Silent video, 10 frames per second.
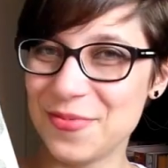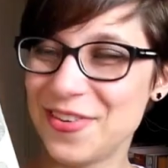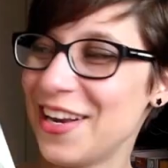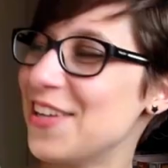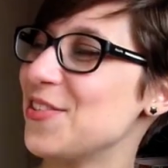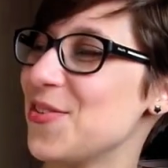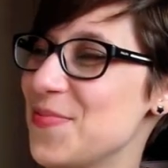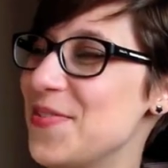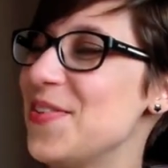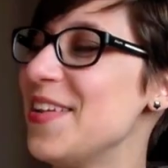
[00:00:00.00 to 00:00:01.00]
vamos falar
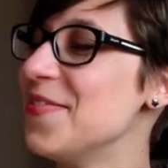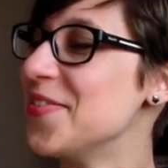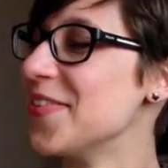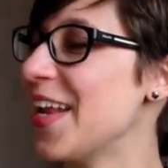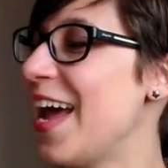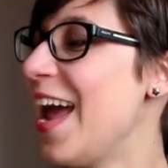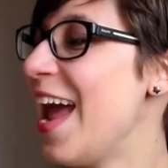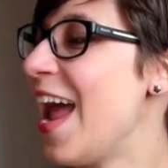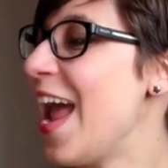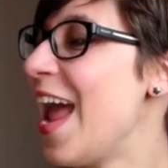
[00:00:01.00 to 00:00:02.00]
sobre o livro, né?
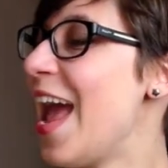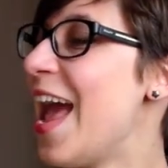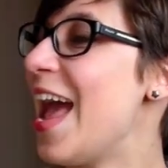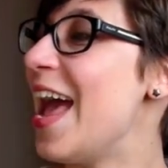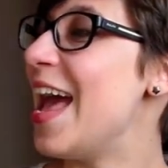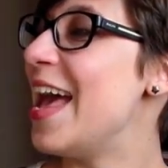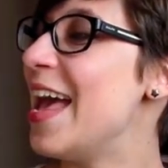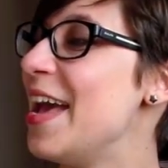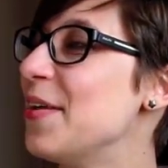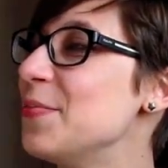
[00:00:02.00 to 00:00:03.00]

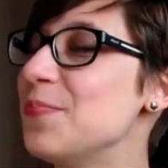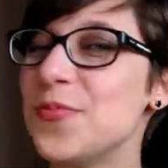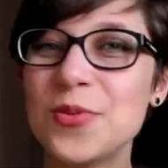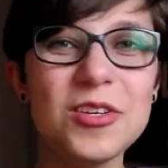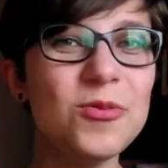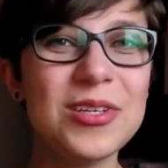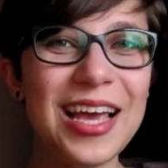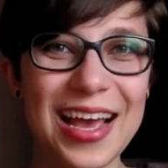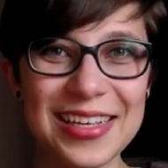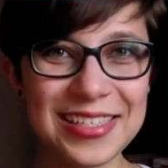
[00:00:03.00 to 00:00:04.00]
É, o
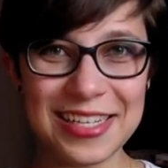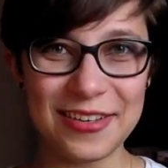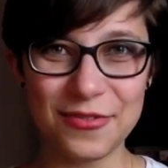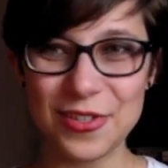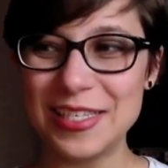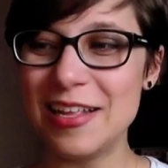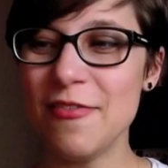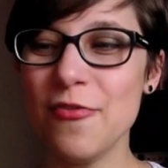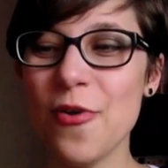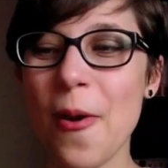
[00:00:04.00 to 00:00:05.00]
que é esse livro? Esse
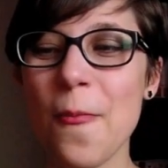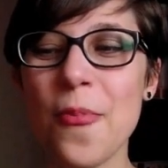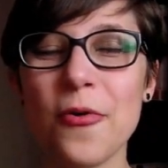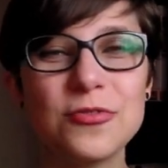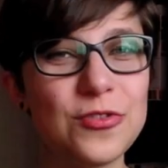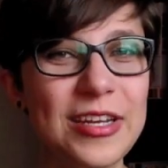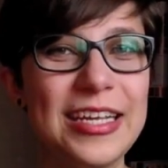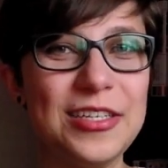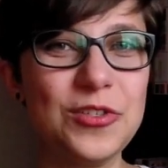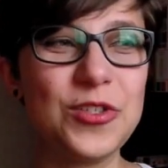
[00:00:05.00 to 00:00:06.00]
livro é um pouco
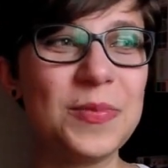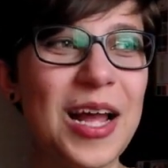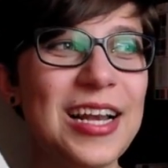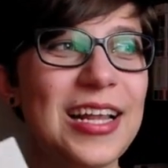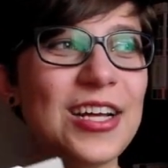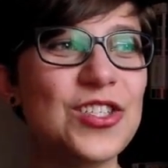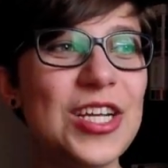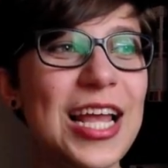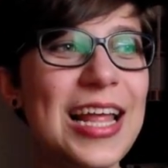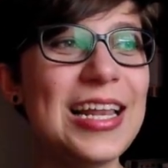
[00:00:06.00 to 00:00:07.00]
diferente. Na realidade,
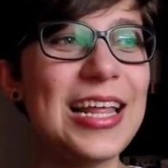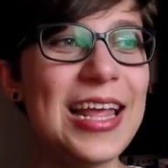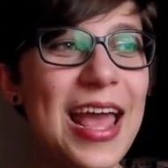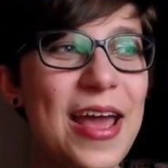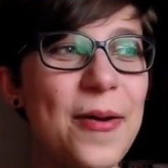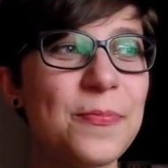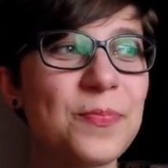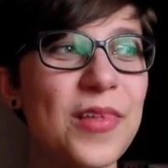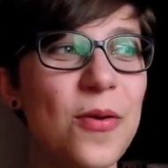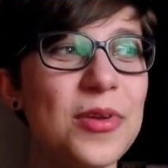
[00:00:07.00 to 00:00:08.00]
ele é
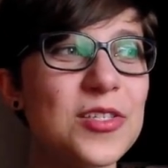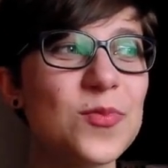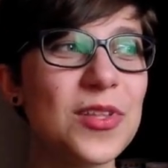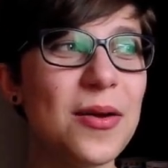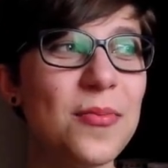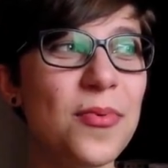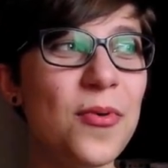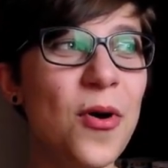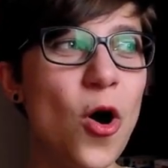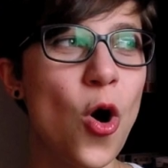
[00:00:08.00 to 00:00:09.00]
ao mesmo
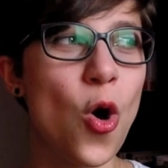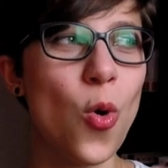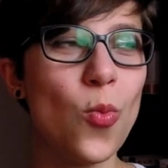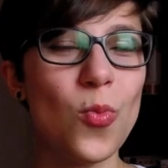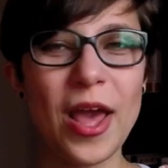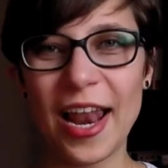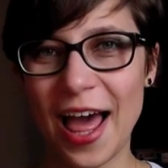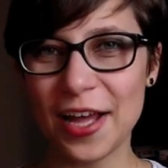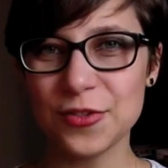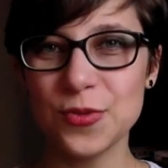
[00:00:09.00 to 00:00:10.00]
tempo um
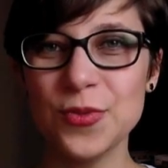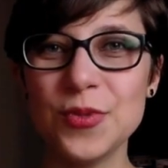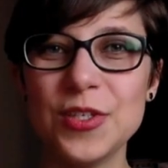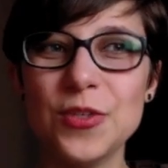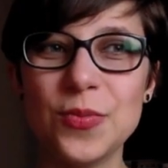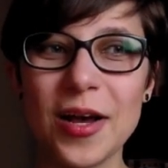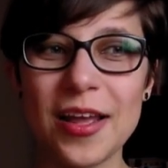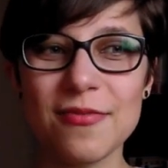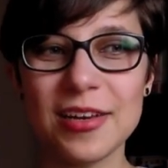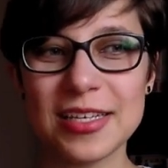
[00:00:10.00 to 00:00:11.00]
relato e uma
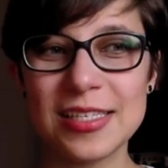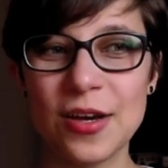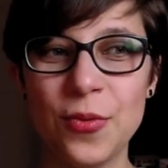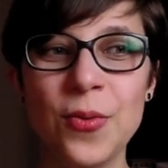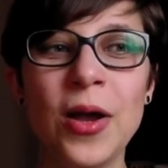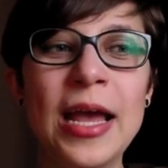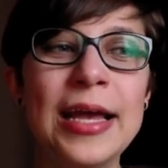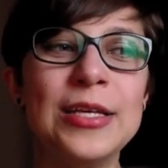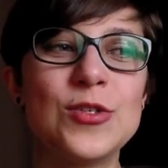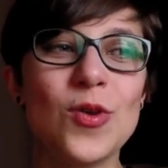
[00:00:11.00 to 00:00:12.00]
reflexão
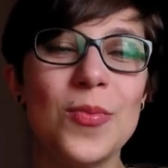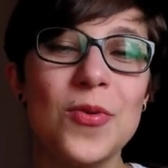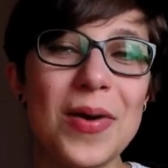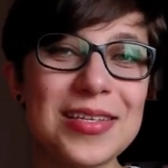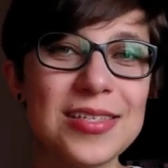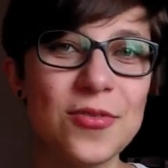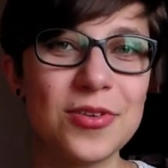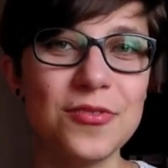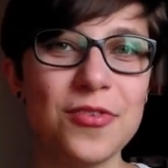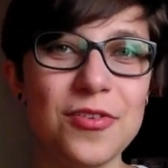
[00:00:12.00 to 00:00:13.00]
sobre uma ação
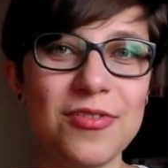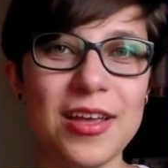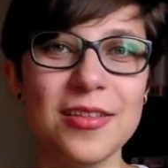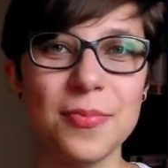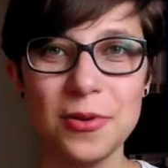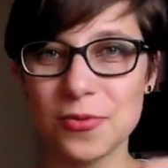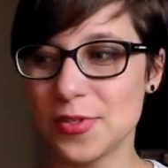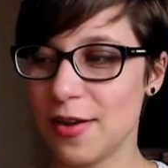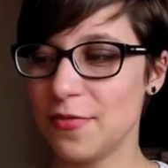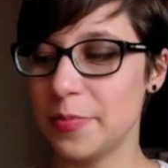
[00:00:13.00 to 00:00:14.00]
que foi feita pelo
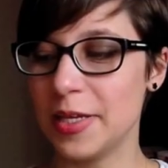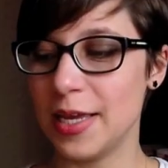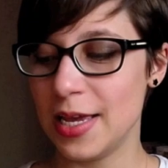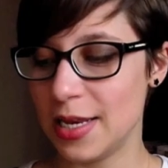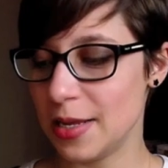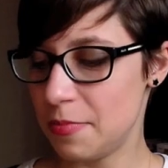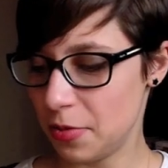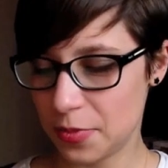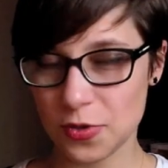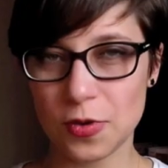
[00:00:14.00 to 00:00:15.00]
Gustavo Piqueira e
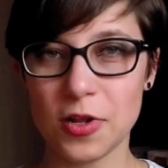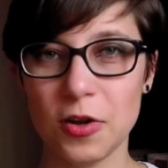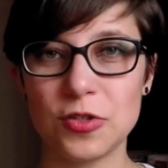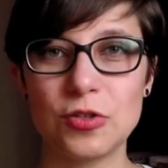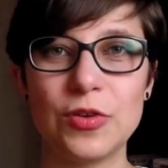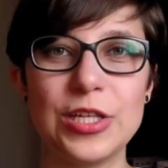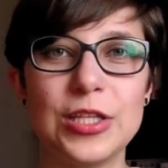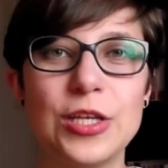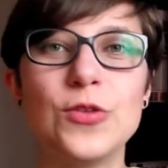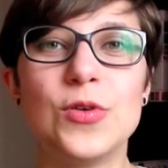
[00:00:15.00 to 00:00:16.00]
pelo pessoal da Lote
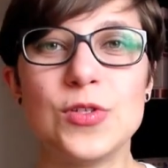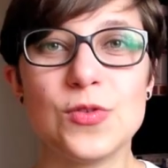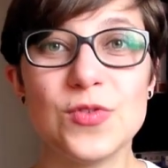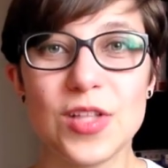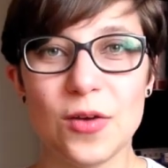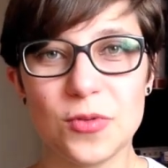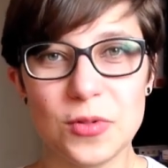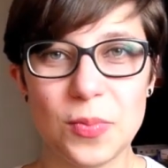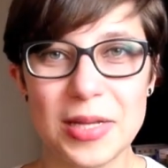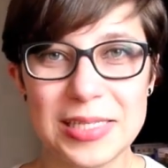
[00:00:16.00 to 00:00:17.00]
42 no final do
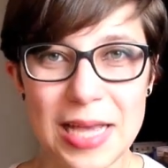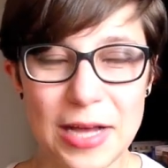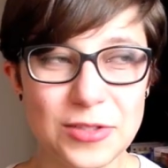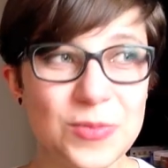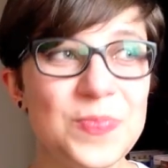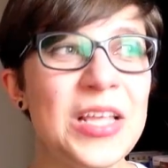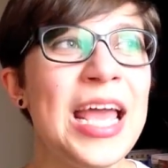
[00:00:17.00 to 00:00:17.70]
ano passado.